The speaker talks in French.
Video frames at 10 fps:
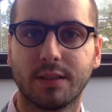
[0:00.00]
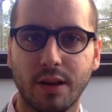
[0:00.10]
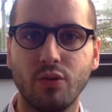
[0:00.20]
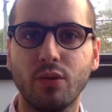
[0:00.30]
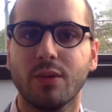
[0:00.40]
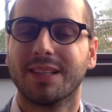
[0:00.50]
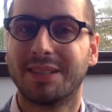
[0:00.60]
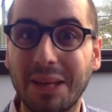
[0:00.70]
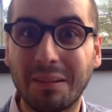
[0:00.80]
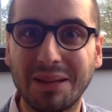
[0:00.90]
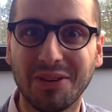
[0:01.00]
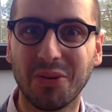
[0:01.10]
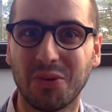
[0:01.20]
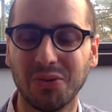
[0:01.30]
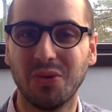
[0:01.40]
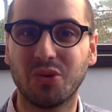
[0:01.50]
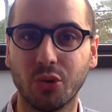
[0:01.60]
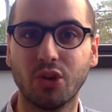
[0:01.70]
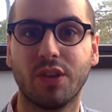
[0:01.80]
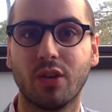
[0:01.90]
Salut, c'est Gabriel Jarosson.
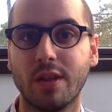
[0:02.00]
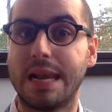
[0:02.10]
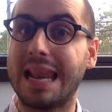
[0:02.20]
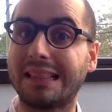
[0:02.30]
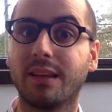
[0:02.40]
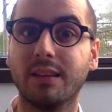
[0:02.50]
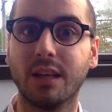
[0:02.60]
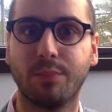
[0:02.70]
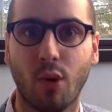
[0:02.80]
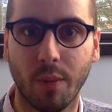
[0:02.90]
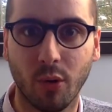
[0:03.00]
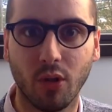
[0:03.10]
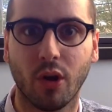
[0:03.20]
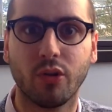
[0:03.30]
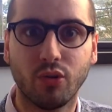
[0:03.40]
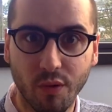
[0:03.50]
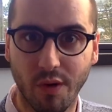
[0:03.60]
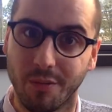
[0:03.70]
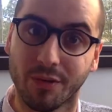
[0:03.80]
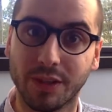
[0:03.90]
Aujourd'hui, je vais te donner la technique pour apprendre deux
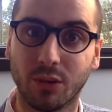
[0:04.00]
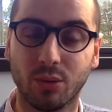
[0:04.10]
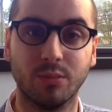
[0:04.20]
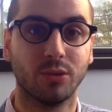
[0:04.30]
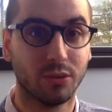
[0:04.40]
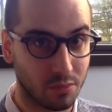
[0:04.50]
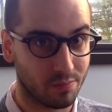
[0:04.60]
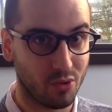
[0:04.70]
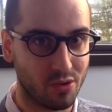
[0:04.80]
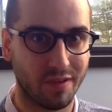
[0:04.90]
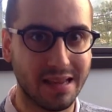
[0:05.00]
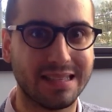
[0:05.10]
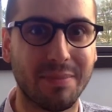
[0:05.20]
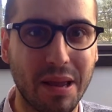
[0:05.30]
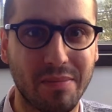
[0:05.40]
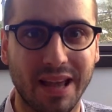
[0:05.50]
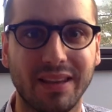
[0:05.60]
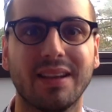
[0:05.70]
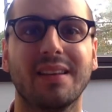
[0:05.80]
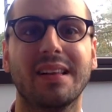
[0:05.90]
fois plus vite que tout le monde. Pour de vrai, c'est pas une blague.
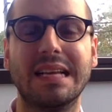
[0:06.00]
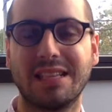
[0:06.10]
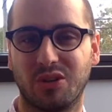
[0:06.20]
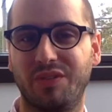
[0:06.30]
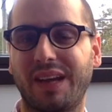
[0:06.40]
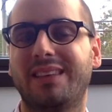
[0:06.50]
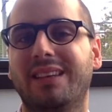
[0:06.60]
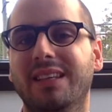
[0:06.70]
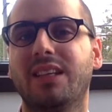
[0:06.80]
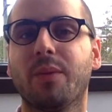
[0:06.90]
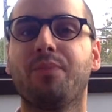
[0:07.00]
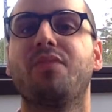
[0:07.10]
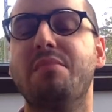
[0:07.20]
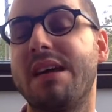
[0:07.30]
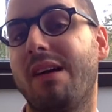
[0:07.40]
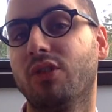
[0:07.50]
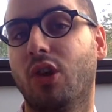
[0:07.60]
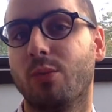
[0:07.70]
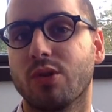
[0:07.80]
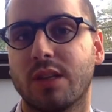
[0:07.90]
C'est une vraie technique. Mais avant de
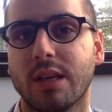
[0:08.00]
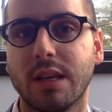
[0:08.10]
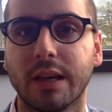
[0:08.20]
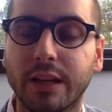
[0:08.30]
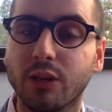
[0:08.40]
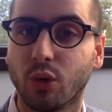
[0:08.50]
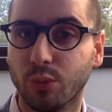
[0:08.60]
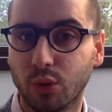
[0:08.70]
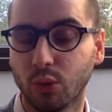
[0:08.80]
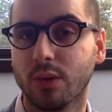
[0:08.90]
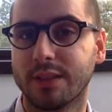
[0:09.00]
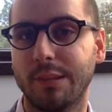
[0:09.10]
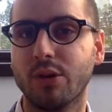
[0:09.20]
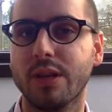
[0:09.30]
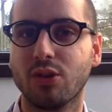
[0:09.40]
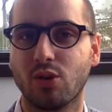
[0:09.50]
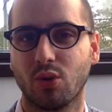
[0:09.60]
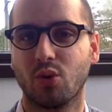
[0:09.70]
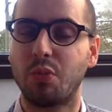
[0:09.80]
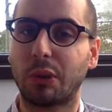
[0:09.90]
commencer, clique sur le bouton s'abonner juste
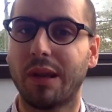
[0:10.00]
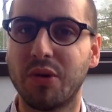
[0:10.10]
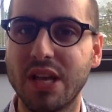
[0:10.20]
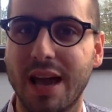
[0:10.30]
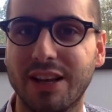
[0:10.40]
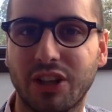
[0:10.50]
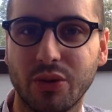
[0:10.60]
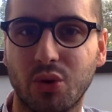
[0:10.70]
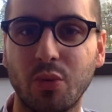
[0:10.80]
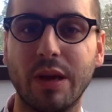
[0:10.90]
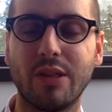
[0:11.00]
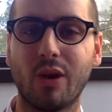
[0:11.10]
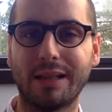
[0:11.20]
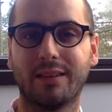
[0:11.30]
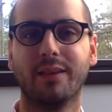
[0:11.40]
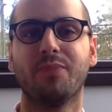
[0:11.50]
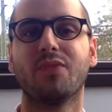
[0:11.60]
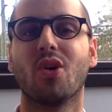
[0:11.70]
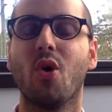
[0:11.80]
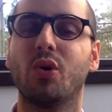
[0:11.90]
en dessous pour t'abonner à la chaîne YouTube et ne rater
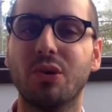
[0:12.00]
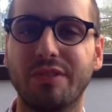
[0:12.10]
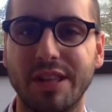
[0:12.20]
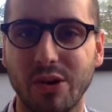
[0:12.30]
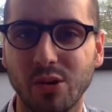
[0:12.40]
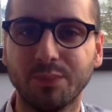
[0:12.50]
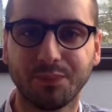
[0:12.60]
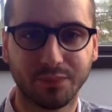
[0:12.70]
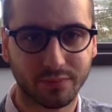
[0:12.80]
aucune vidéo.